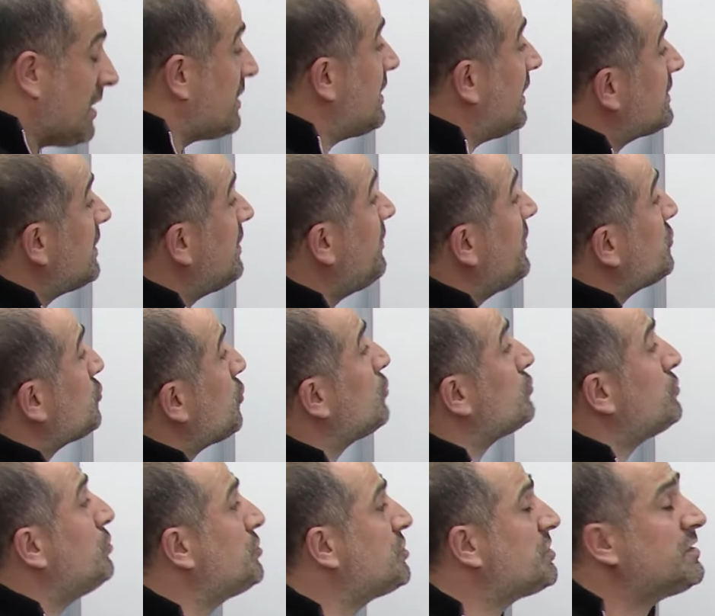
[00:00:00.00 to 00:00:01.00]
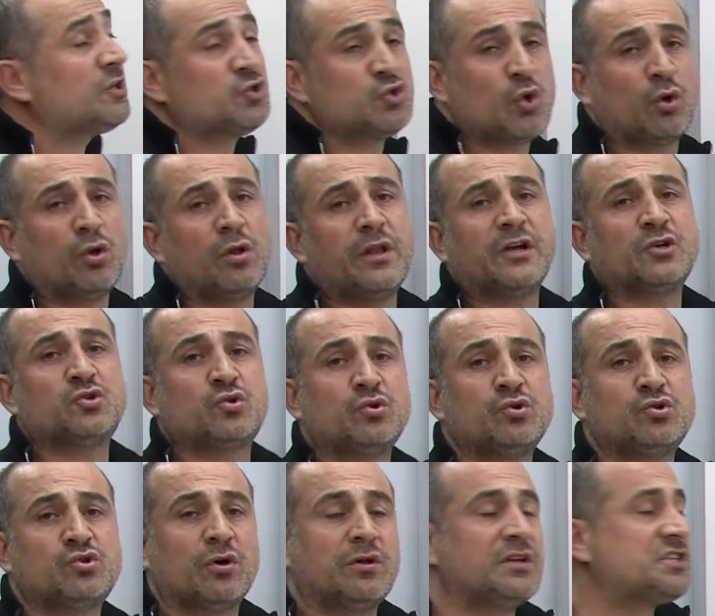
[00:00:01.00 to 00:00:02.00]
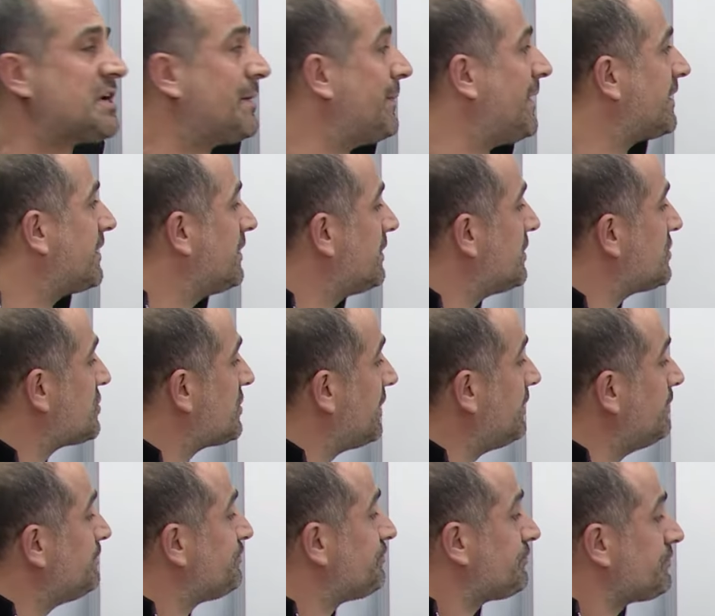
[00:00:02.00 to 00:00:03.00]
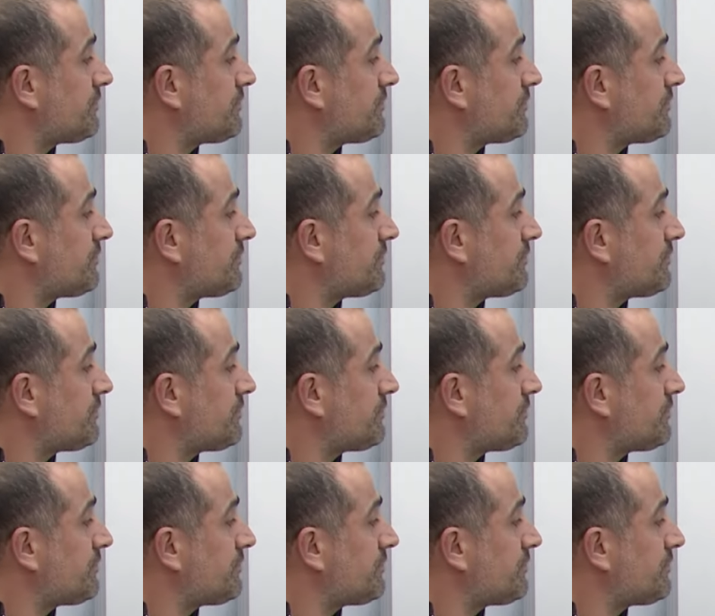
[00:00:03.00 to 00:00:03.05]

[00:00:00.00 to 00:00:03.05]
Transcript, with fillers: Yazılı ve sözlü içinde son olarak şunu söyleyeceğim arkadaşlarım.